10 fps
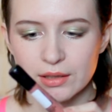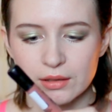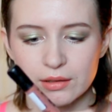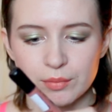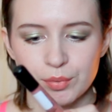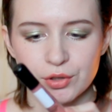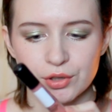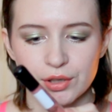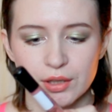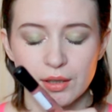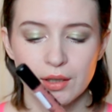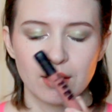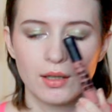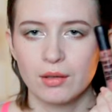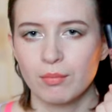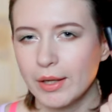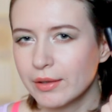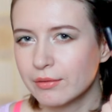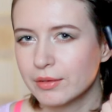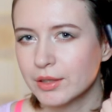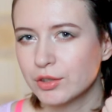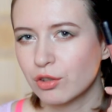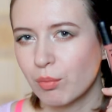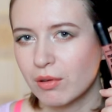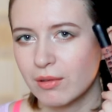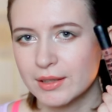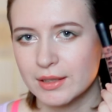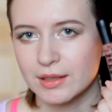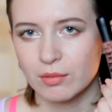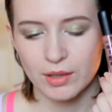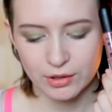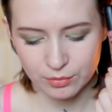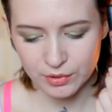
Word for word: Это типичный матовый, теплого оттенка блеск.